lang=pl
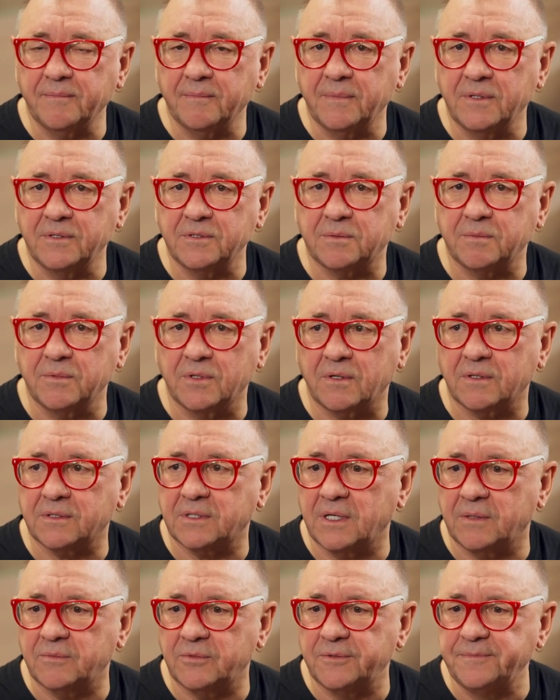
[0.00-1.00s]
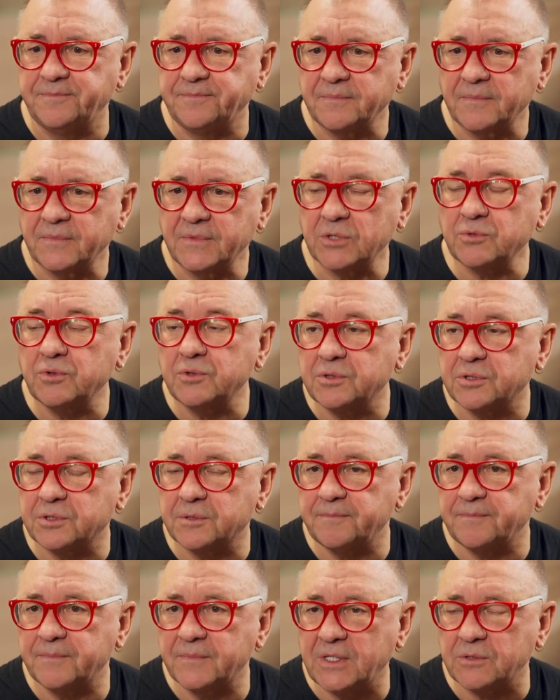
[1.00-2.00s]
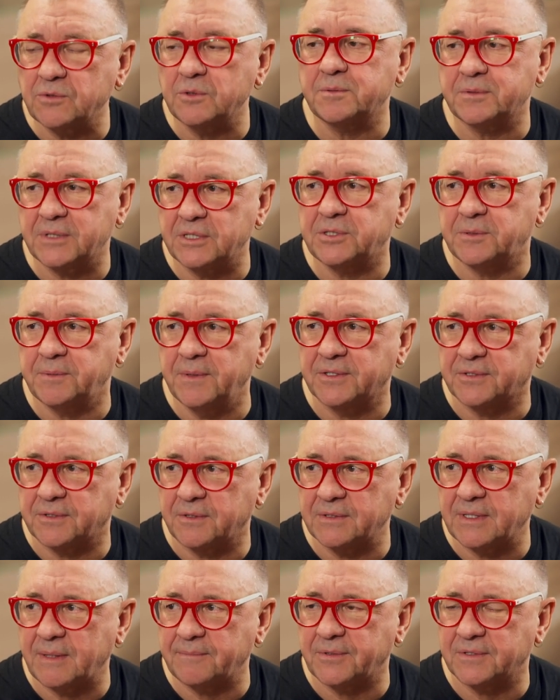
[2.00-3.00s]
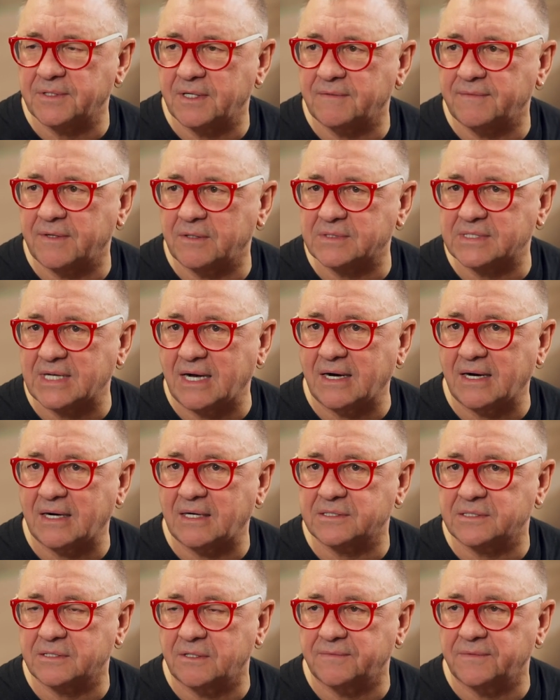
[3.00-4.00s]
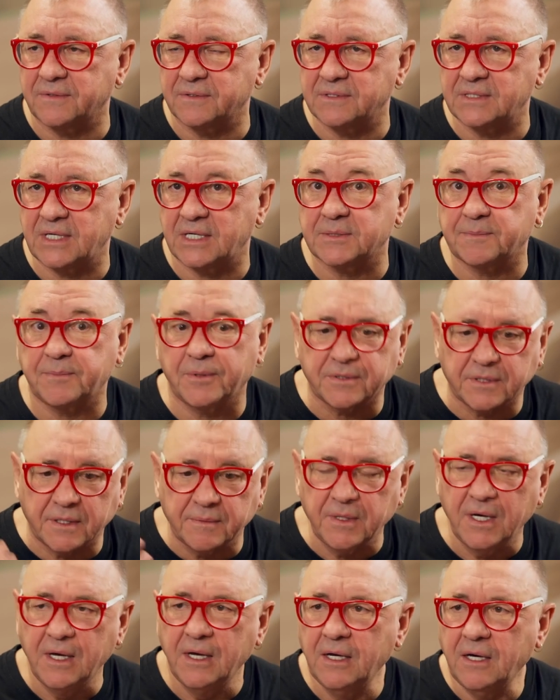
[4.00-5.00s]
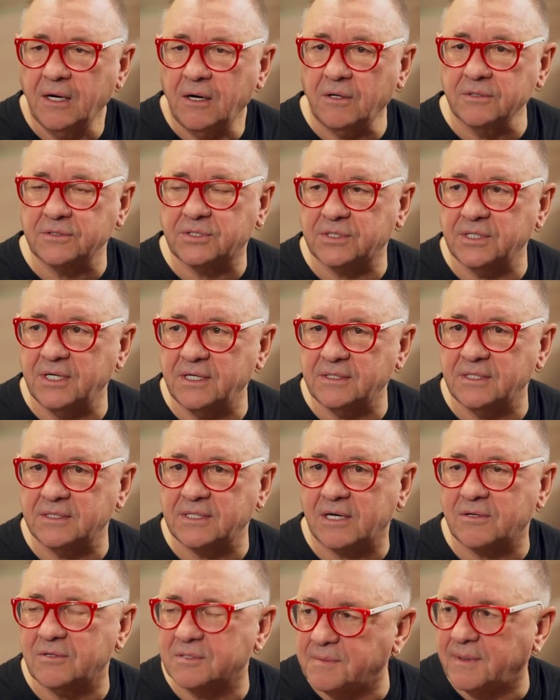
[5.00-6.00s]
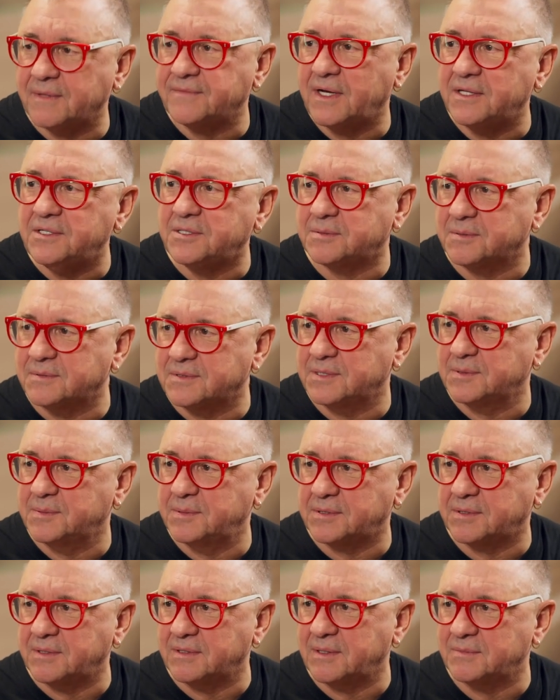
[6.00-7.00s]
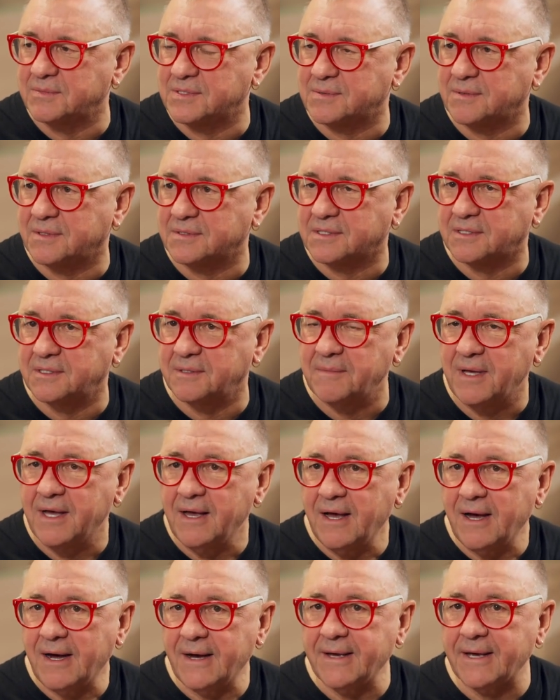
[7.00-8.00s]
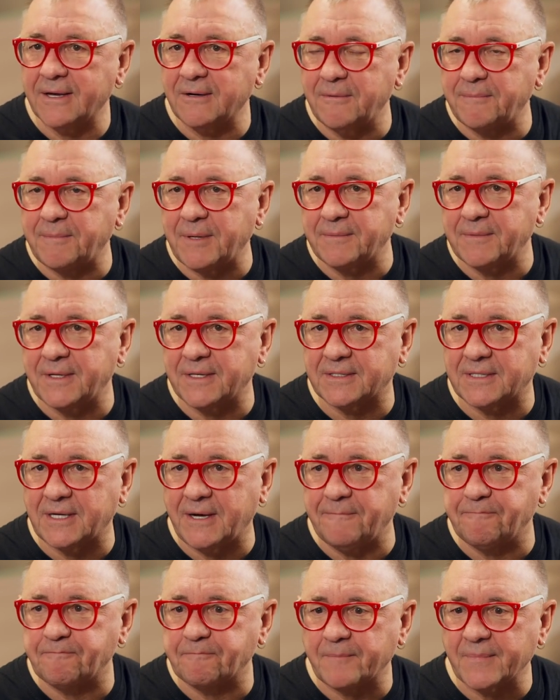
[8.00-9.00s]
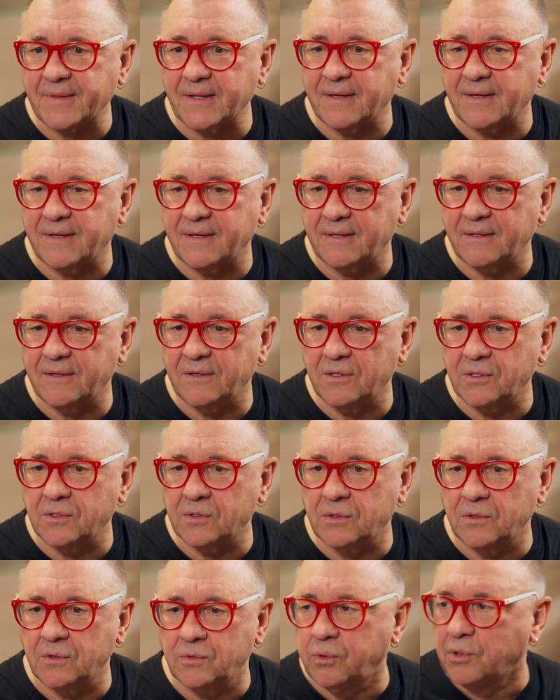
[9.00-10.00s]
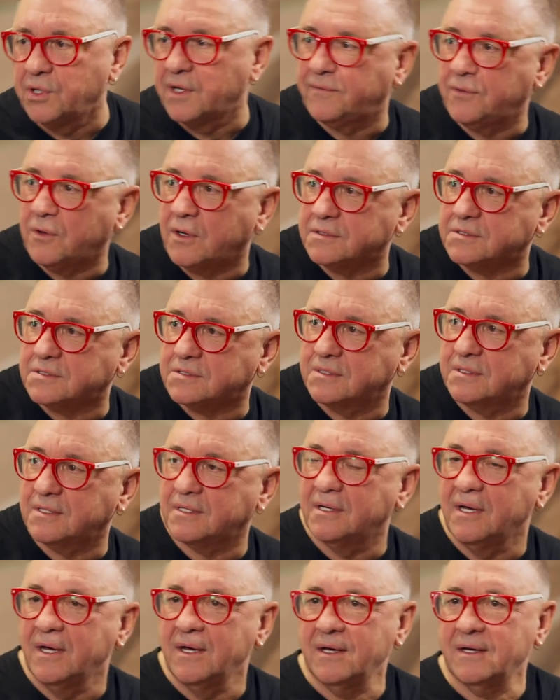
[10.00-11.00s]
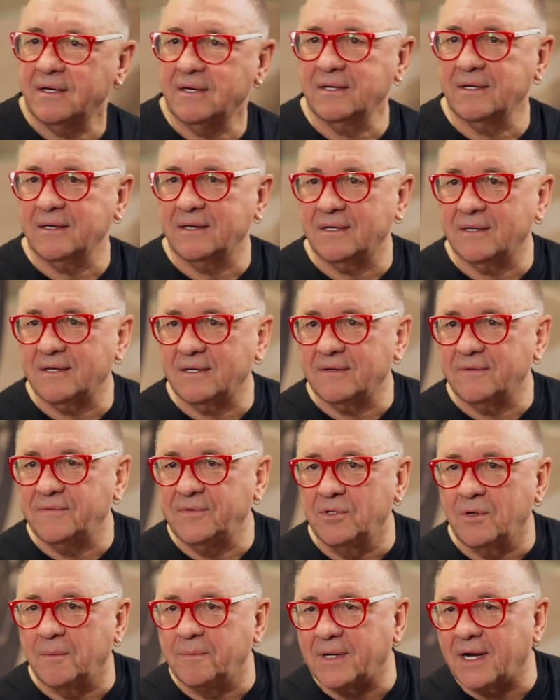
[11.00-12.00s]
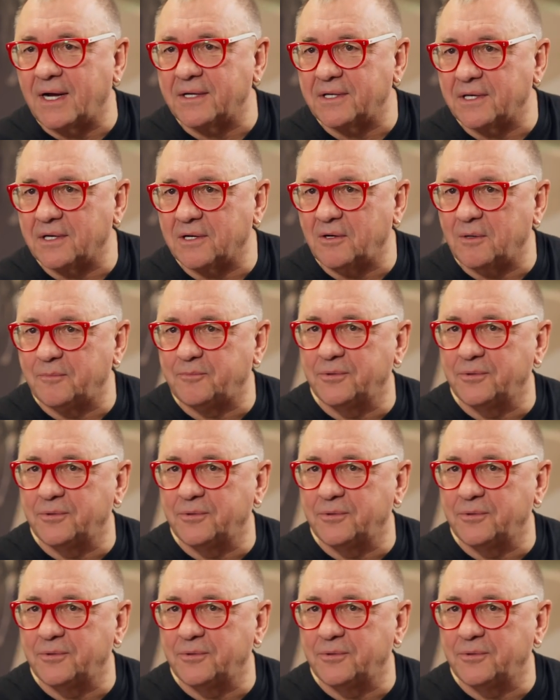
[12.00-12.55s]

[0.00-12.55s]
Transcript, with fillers: byliśmy rok temu, na tuż, na tuż przed śmiercią, on nam podarował saksofon, zaraz potem odszedł i tak rozmawialiśmy ze Zbyszkiem Namysłowskim, a ja jego pamiętam, y, długie włosy, y, winobranie,